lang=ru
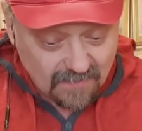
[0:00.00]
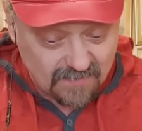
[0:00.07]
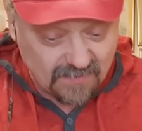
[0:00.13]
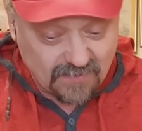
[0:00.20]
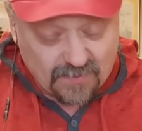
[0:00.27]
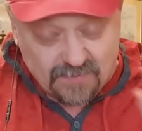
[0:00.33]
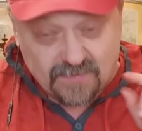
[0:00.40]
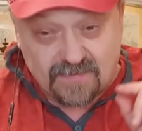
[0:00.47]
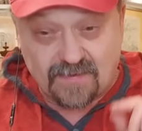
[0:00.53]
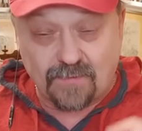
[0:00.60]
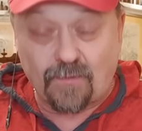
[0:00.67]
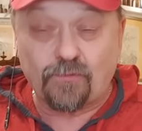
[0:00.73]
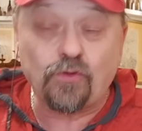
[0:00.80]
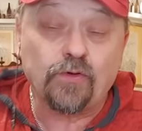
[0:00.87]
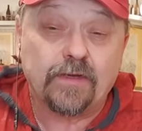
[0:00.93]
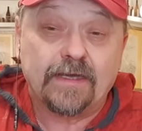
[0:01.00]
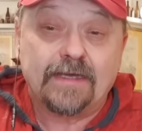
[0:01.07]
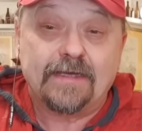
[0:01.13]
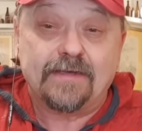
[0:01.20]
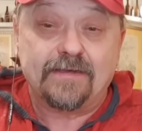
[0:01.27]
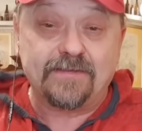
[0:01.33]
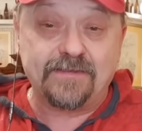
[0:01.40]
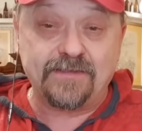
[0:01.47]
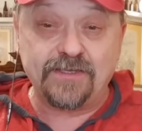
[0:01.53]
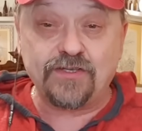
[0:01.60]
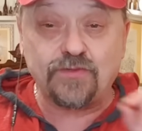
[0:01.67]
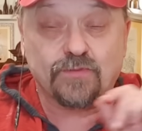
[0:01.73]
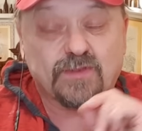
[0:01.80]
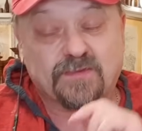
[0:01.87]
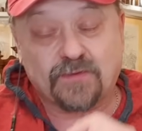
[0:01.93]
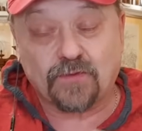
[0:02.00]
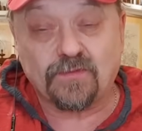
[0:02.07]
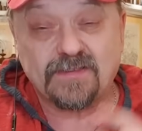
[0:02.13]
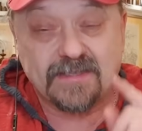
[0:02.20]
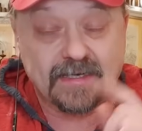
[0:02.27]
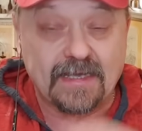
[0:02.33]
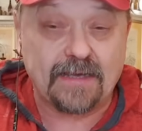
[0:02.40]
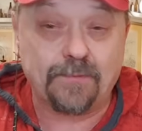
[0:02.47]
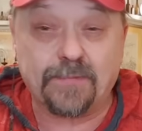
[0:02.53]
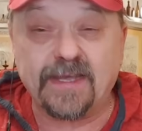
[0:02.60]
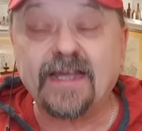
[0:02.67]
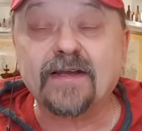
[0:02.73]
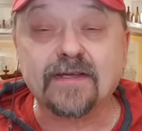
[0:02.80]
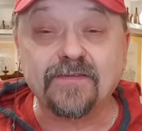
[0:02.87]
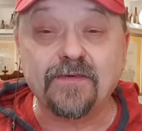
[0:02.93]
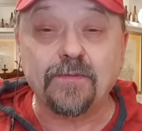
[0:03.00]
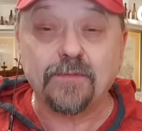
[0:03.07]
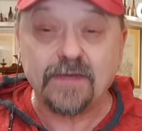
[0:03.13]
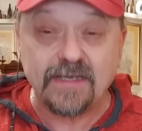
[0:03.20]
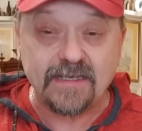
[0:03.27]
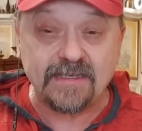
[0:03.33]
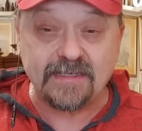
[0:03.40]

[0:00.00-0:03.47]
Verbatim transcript: Здравствуйте, с вами Влог. Ничего святого с Сергеем Поярковым.